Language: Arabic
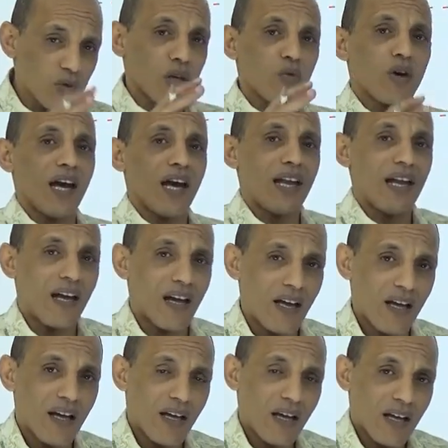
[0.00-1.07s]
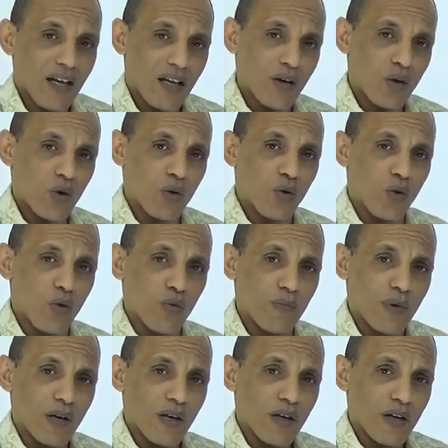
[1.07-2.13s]
صاروخ عليها آه،
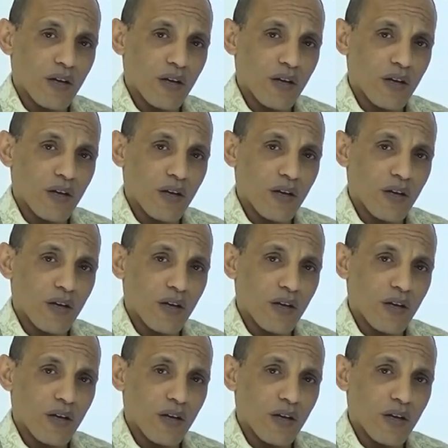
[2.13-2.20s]
هجوم